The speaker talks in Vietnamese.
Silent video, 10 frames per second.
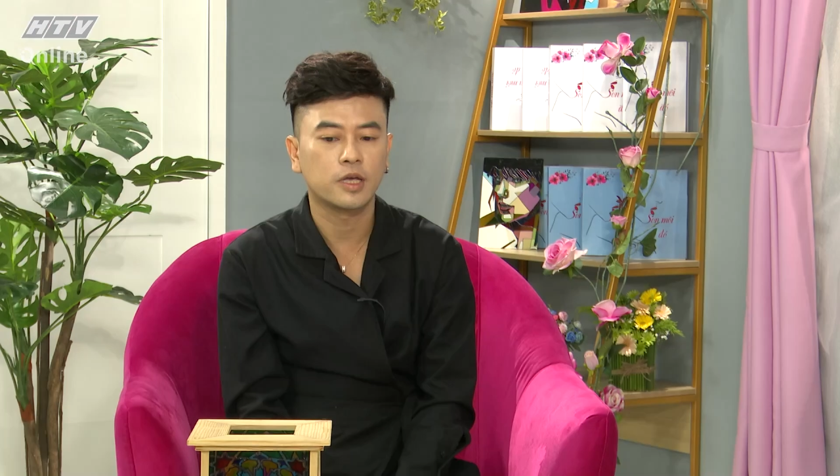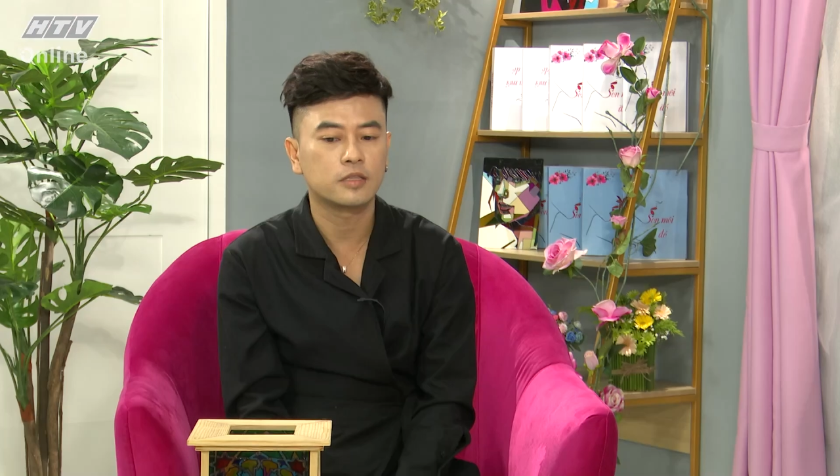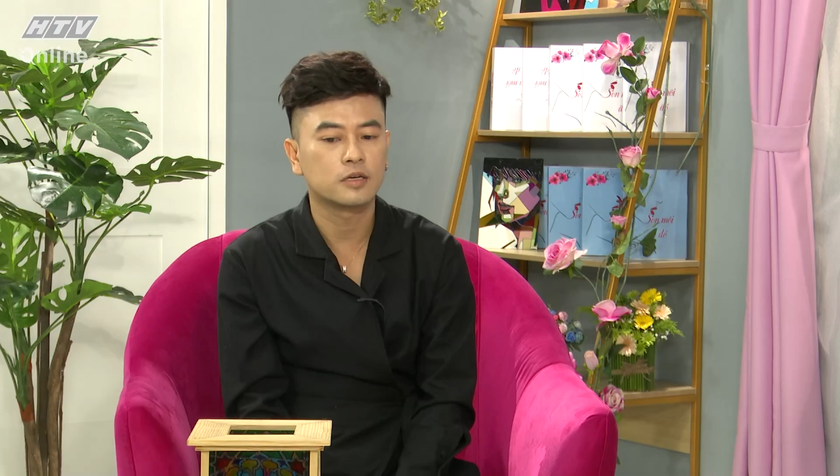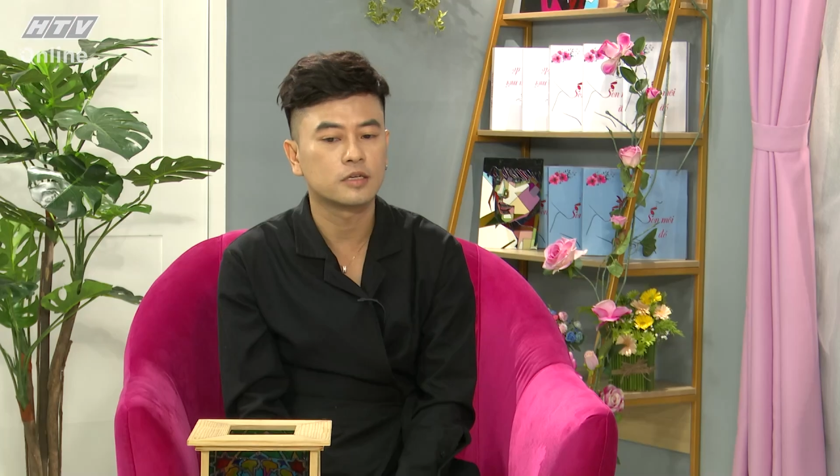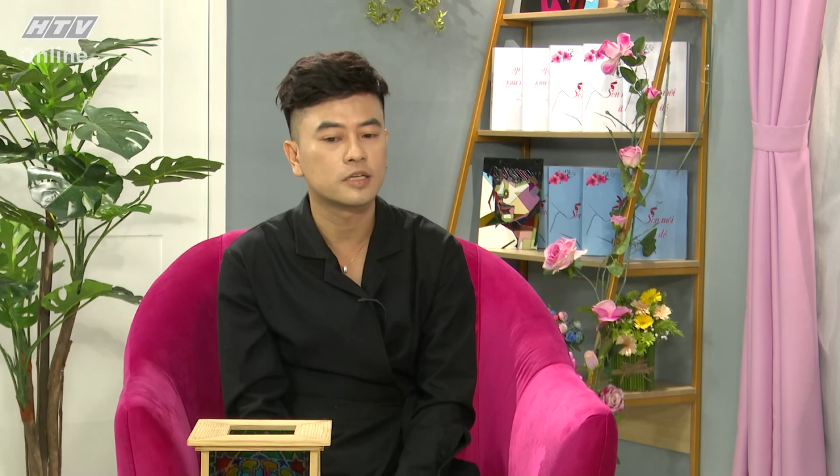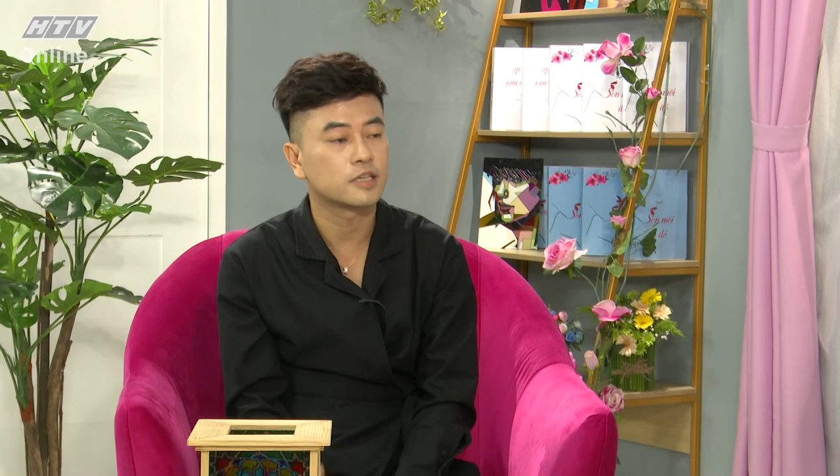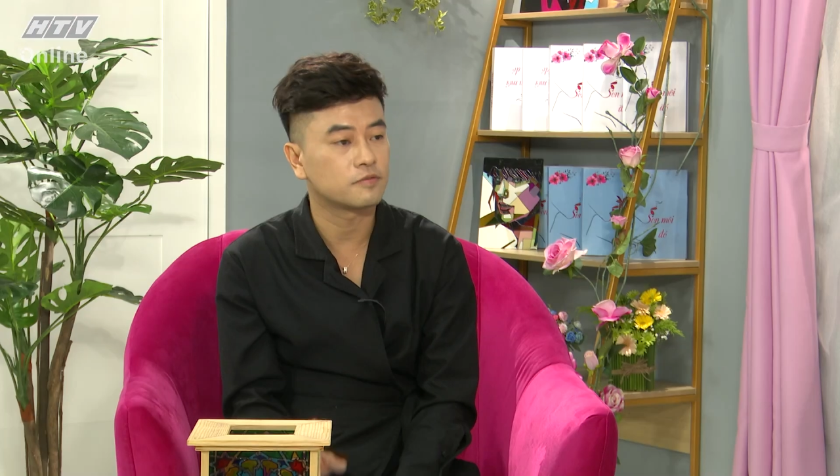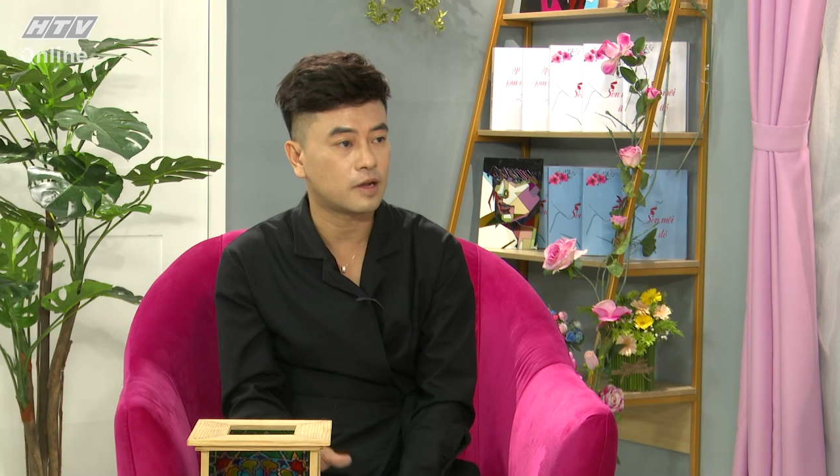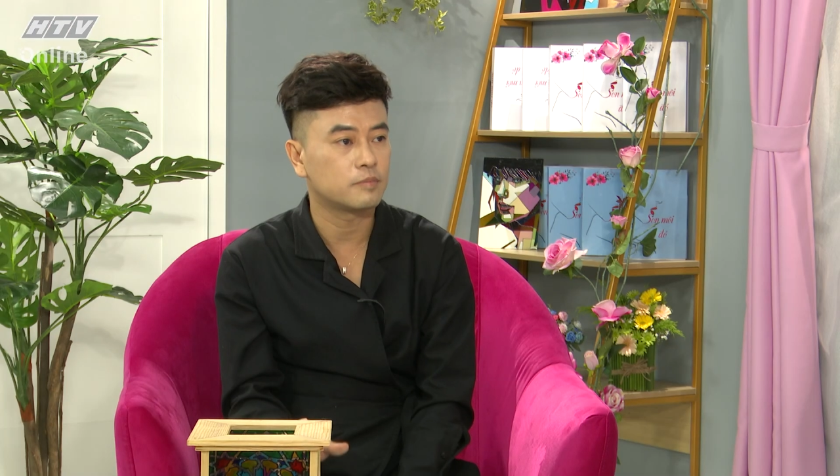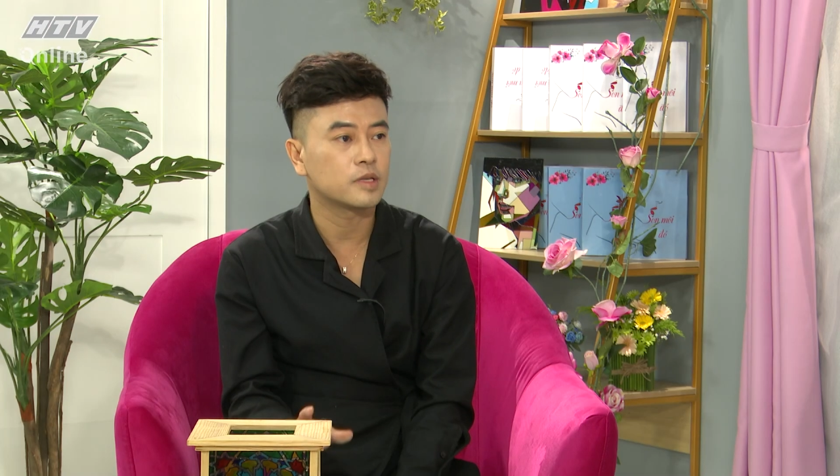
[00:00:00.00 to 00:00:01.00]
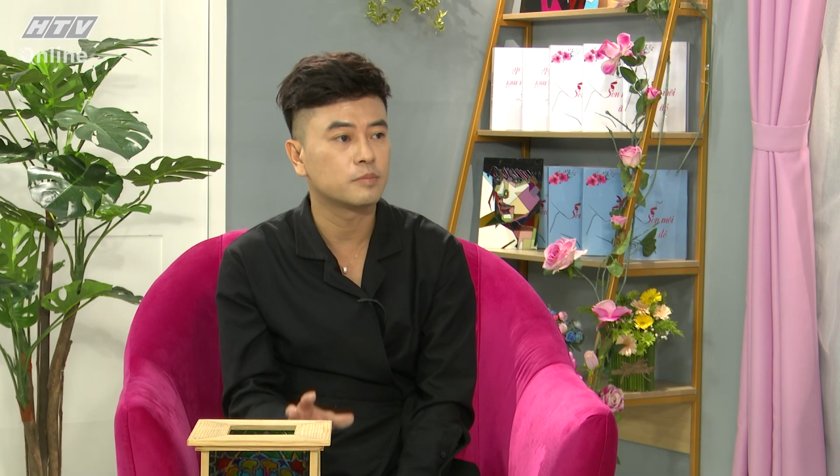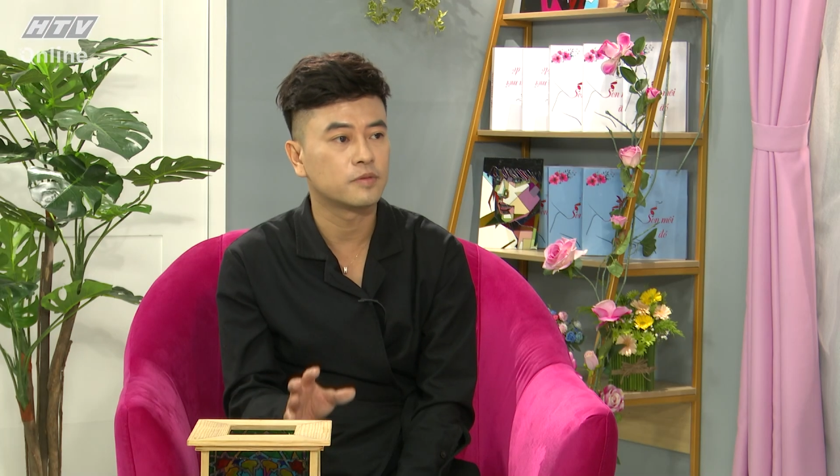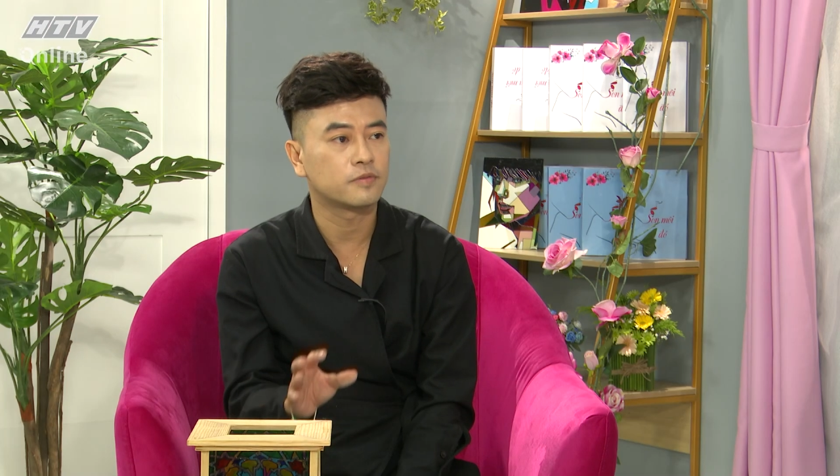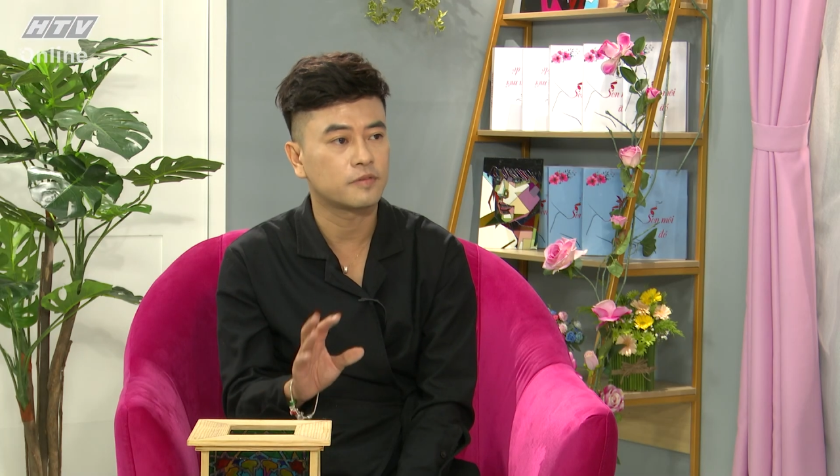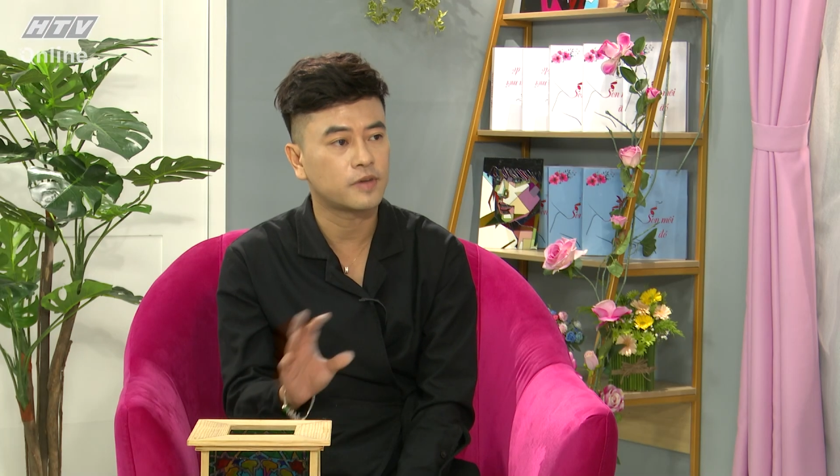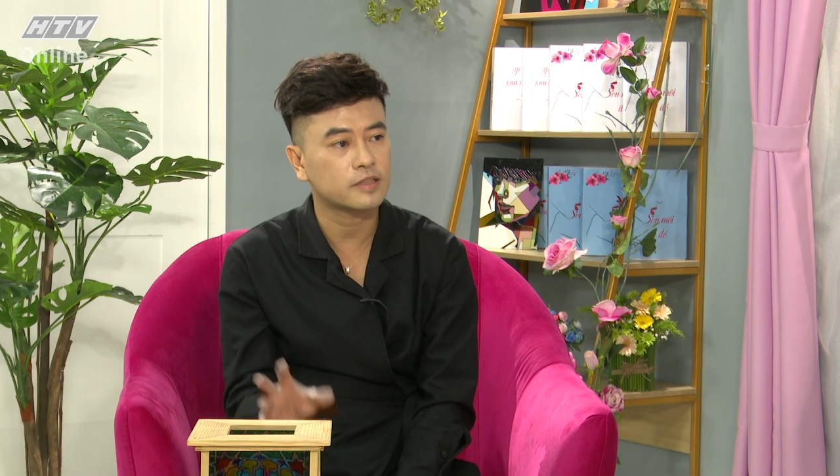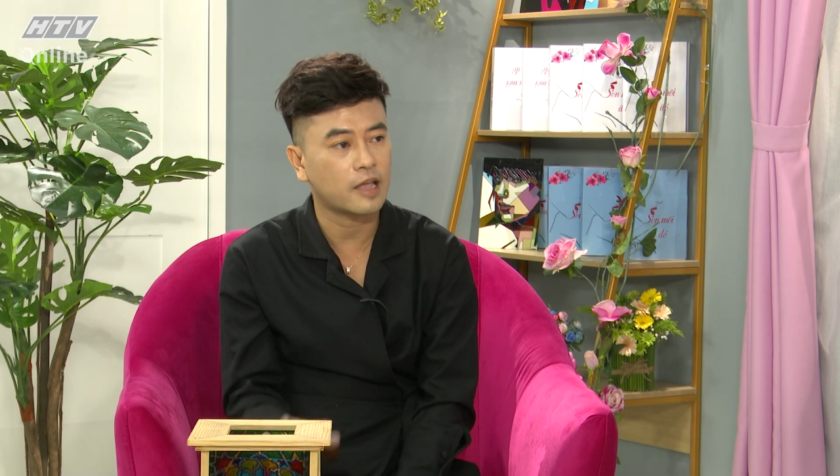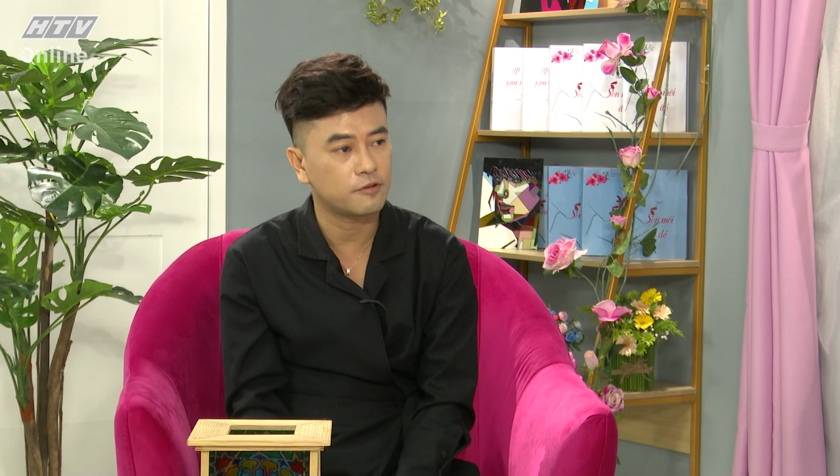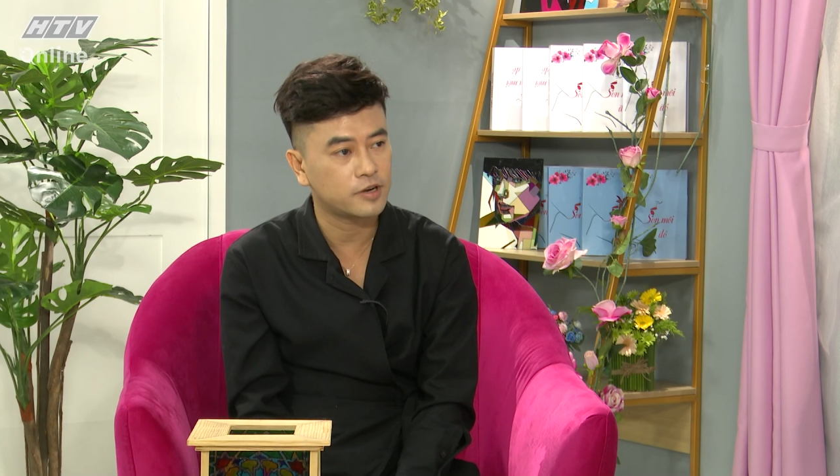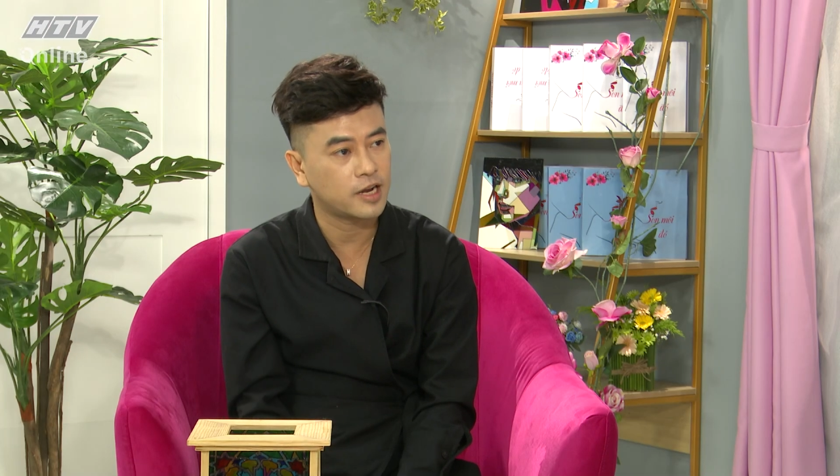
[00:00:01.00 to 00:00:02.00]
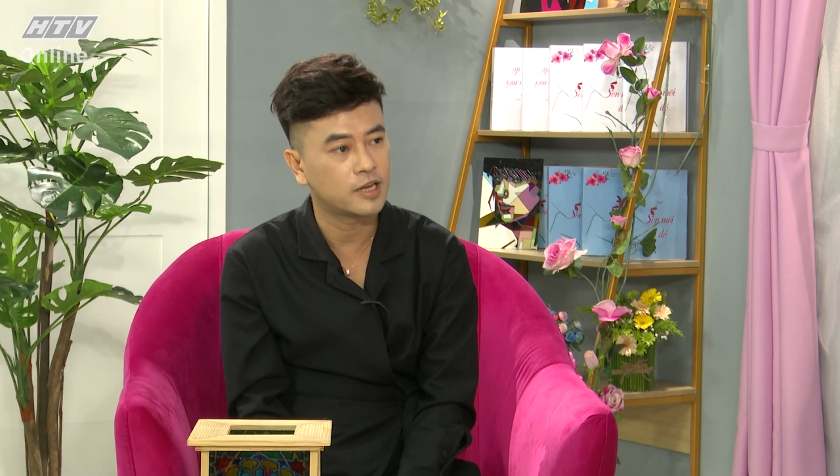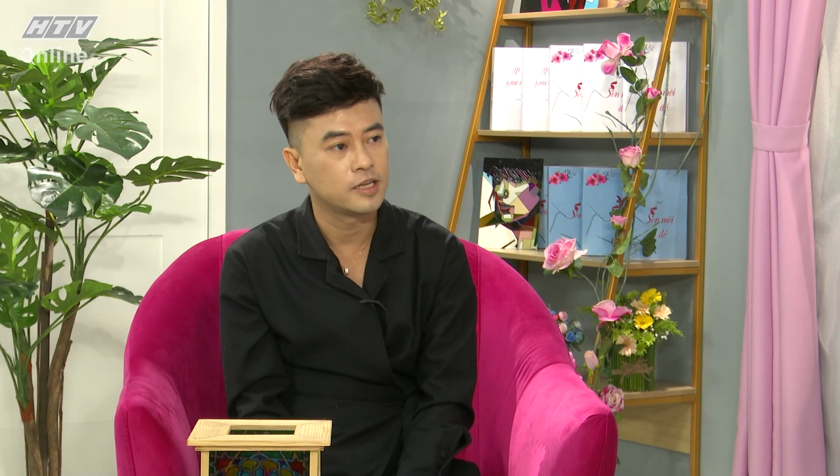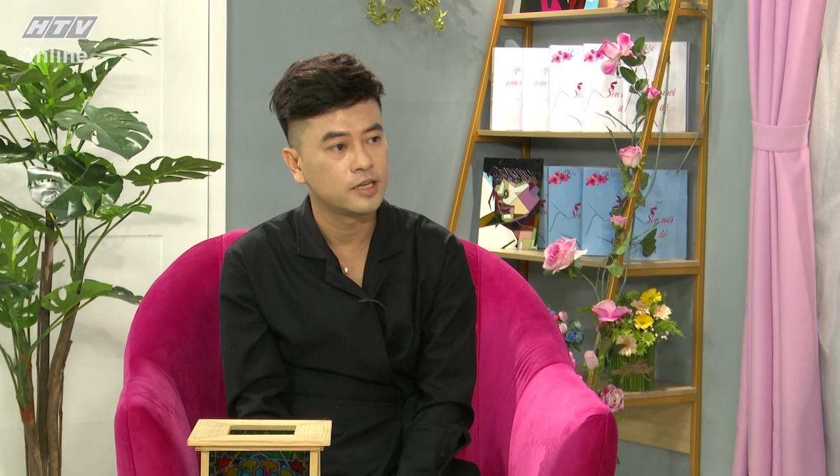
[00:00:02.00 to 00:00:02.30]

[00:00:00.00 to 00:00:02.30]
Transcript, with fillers: ý tưởng lên sản phẩm thì mình phải phát thảo ra